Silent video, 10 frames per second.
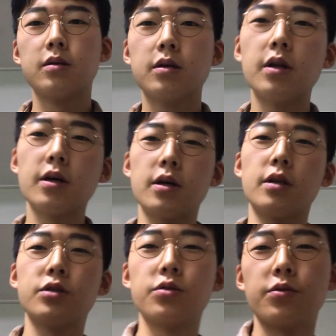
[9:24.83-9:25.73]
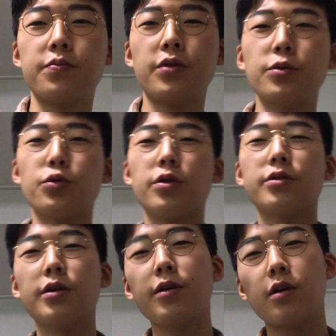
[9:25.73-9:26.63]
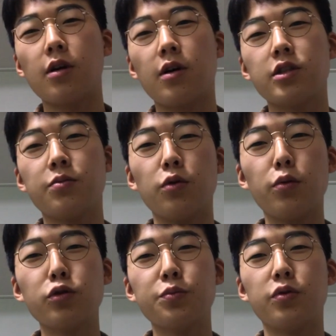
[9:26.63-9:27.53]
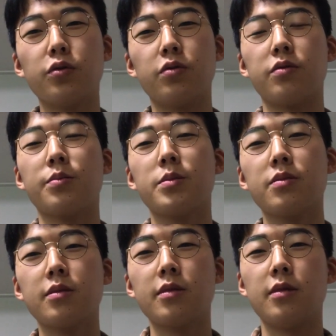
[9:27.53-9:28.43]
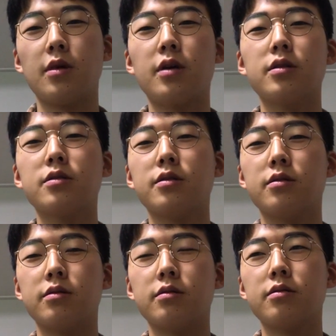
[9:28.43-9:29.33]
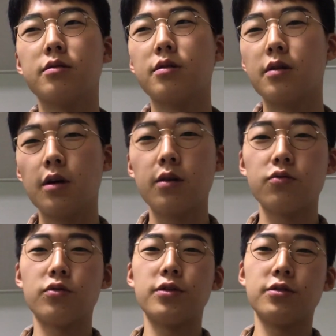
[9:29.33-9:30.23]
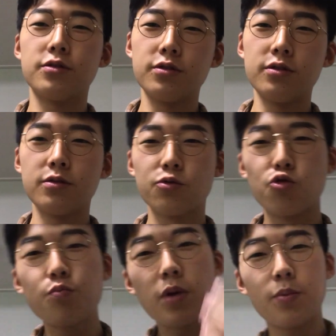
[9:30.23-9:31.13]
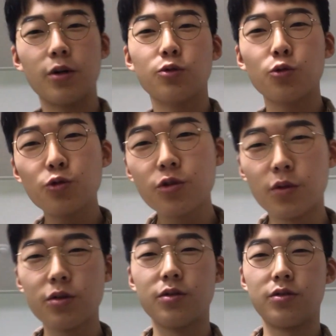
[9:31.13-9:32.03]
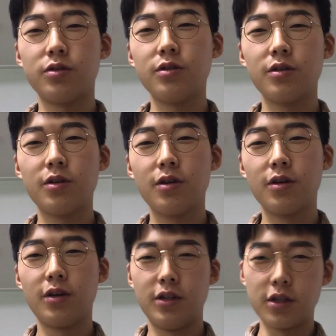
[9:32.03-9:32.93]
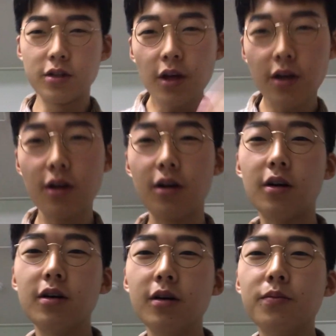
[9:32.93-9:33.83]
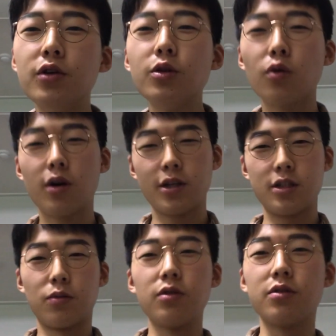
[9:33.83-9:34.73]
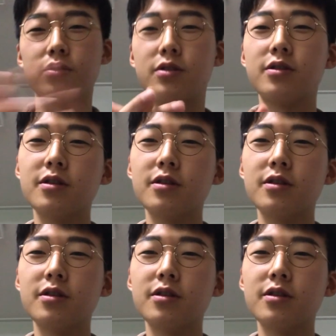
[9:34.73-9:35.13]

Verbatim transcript: 그래 나 저거 브리또랑 데킬라랑 같이 먹어보고 싶어 약간 그 한국에서는 국밥과 소주를 먹듯이 이제 데킬라랑 브리또랑 같이 먹는 거지